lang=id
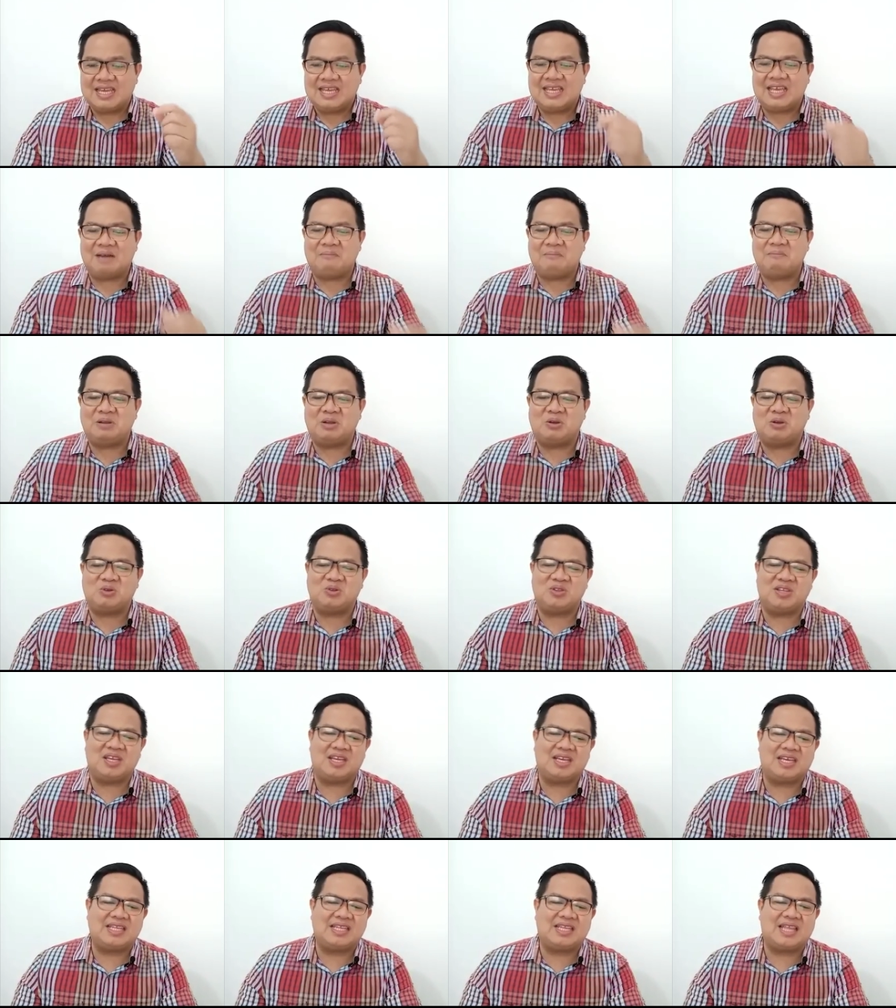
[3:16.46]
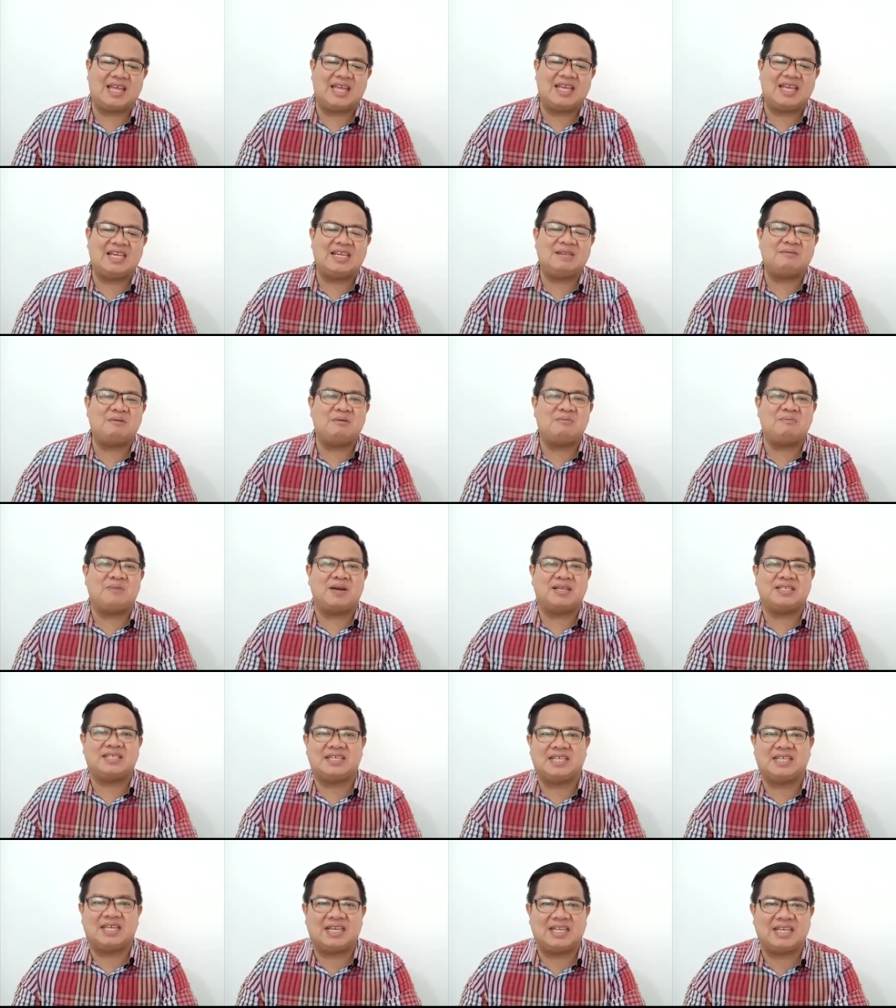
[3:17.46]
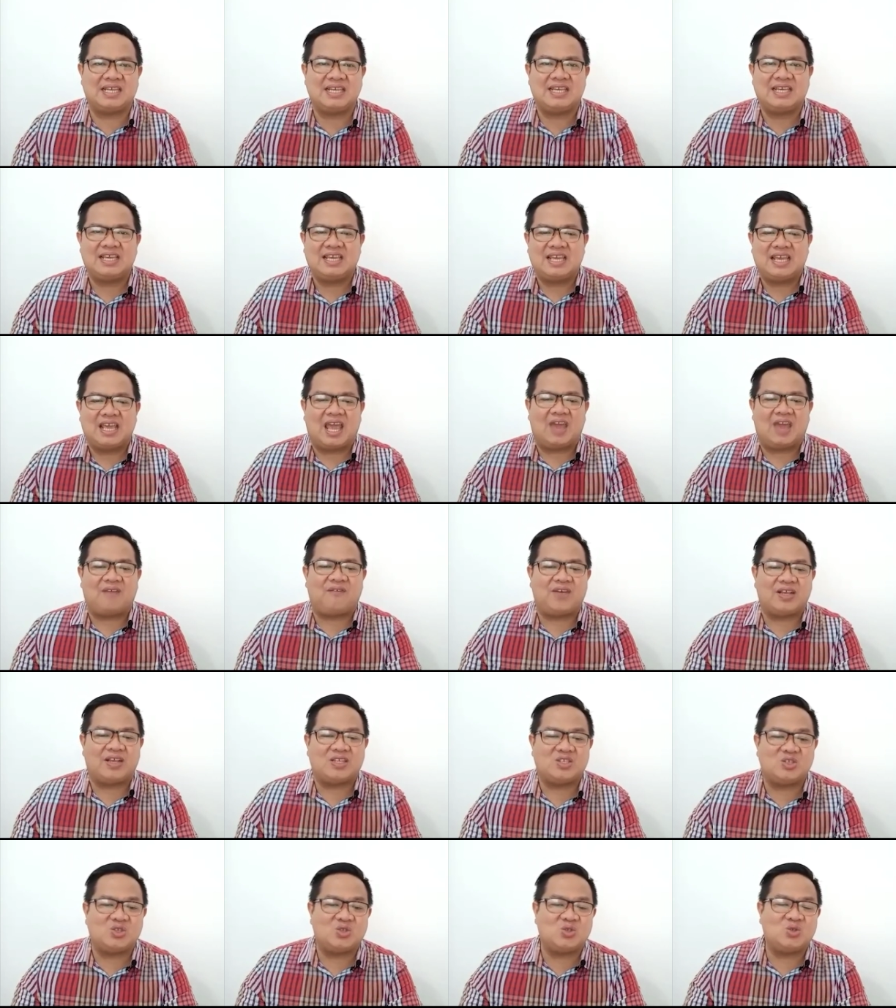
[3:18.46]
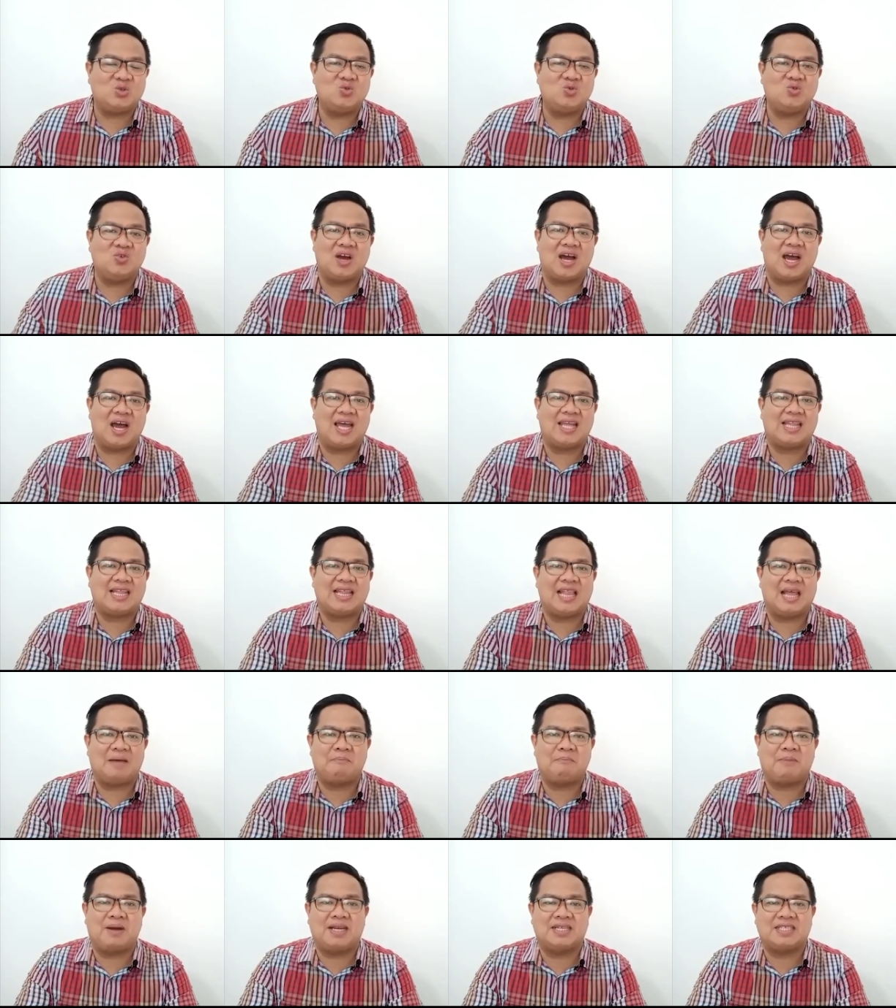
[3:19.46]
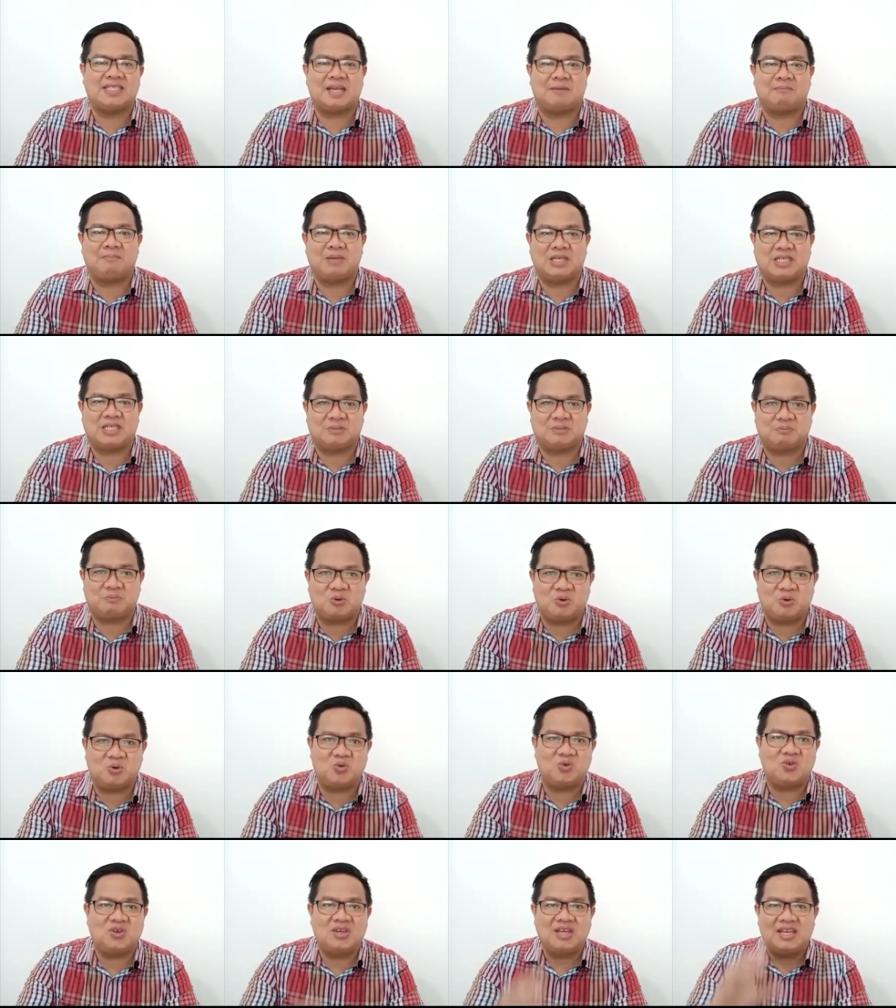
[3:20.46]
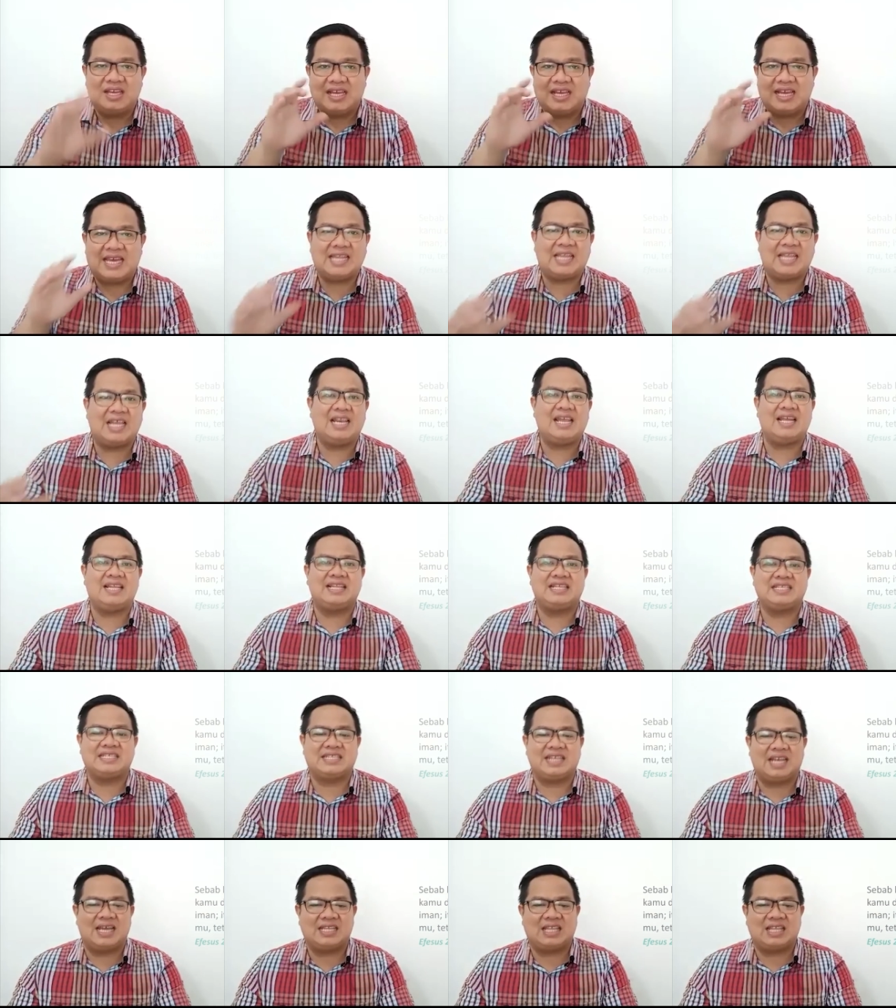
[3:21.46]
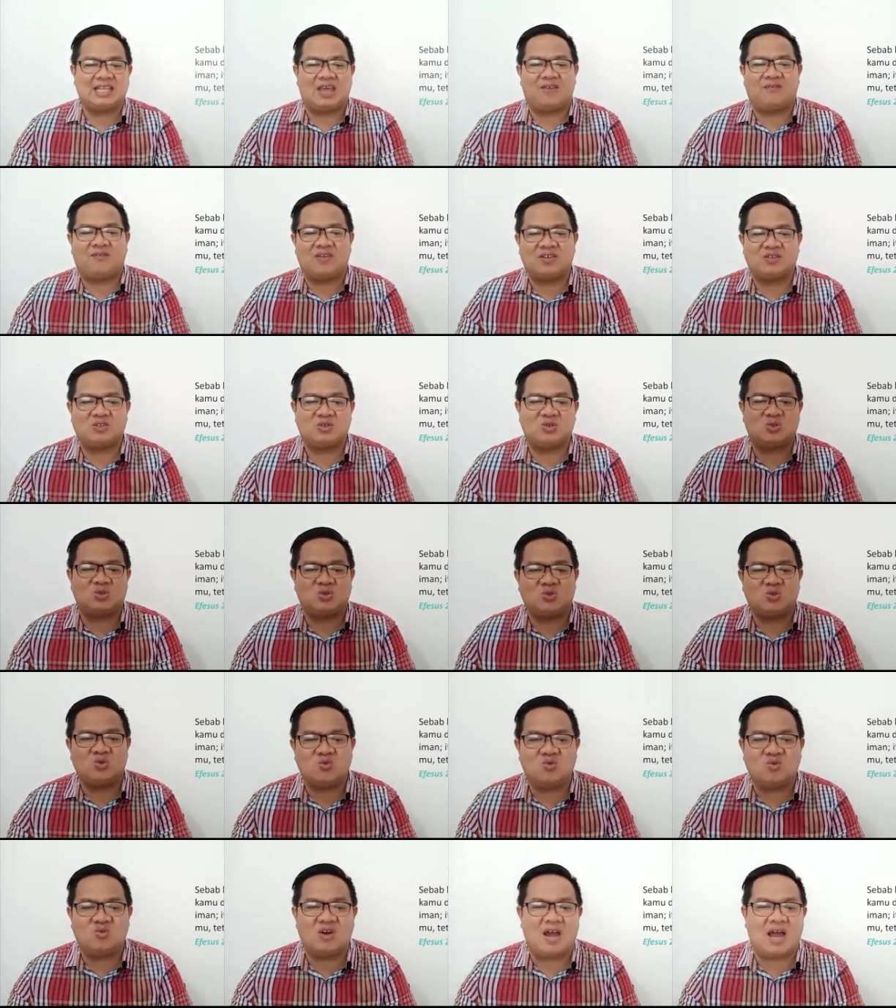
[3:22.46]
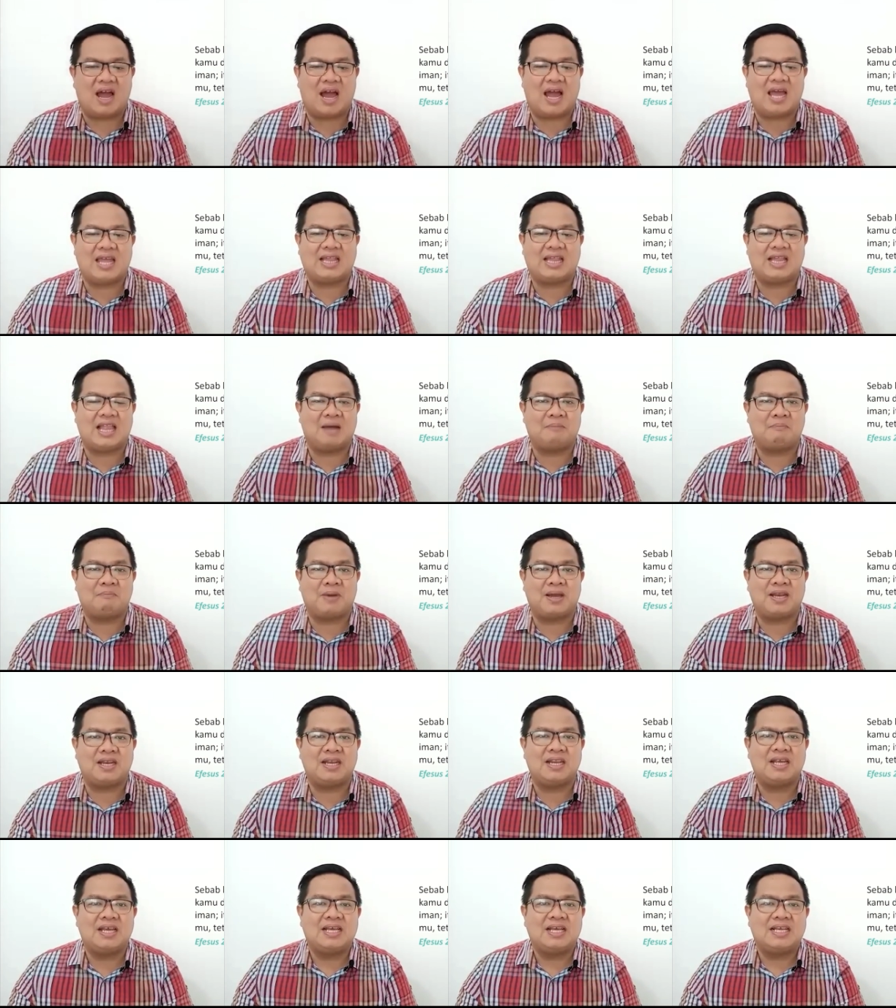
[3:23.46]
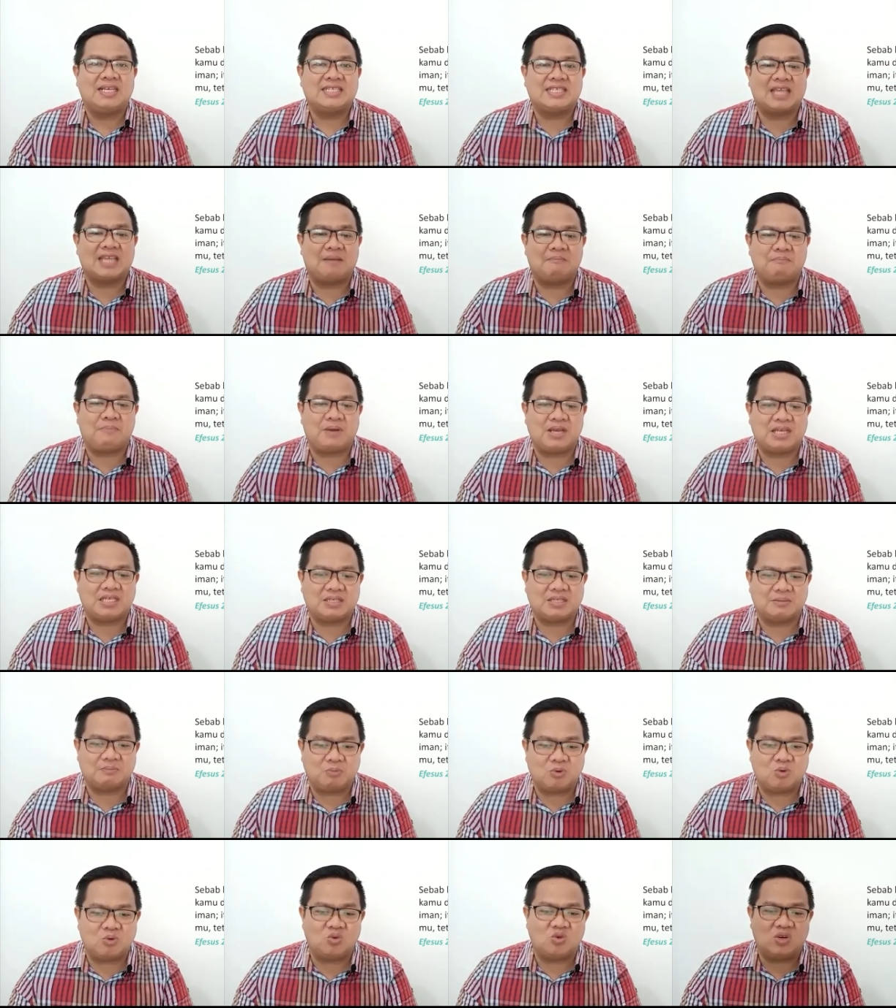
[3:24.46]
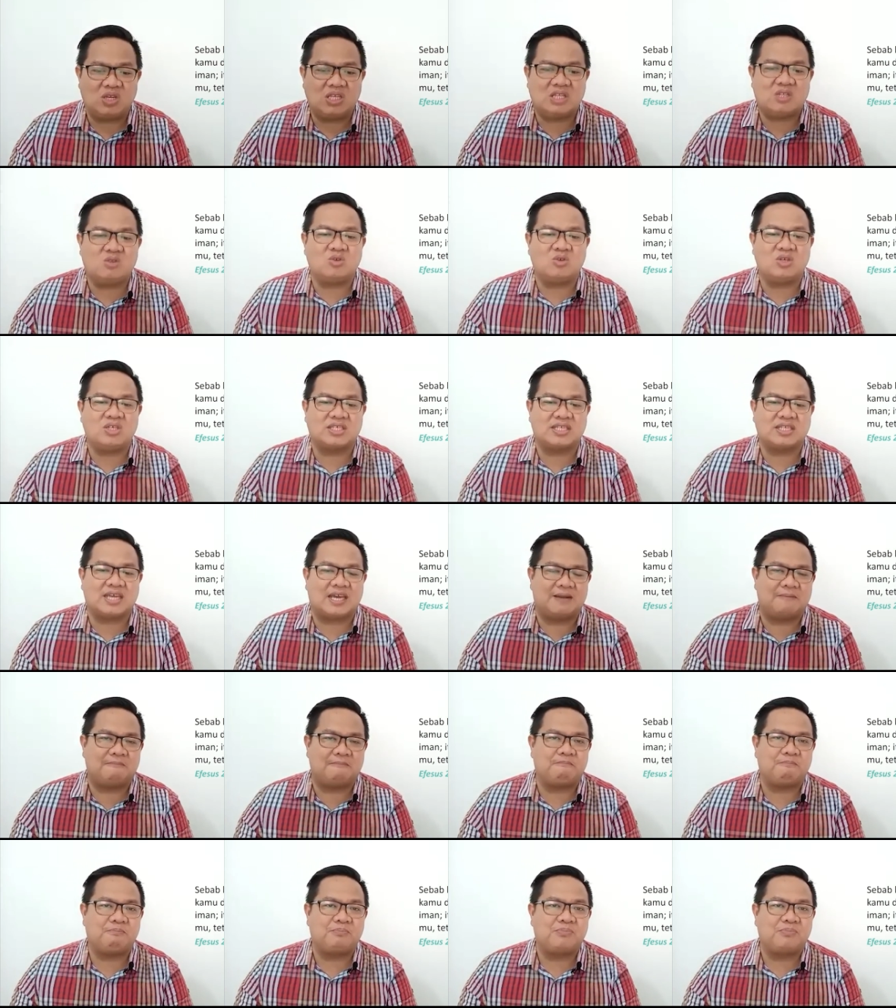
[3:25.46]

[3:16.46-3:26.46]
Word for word: Yang berikutnya kita ingin membaca dari Efesus 2 ayat 8 sampai 10. Kita lihat di slide Efesus 2 ayat 8 sampai 10 dituliskan.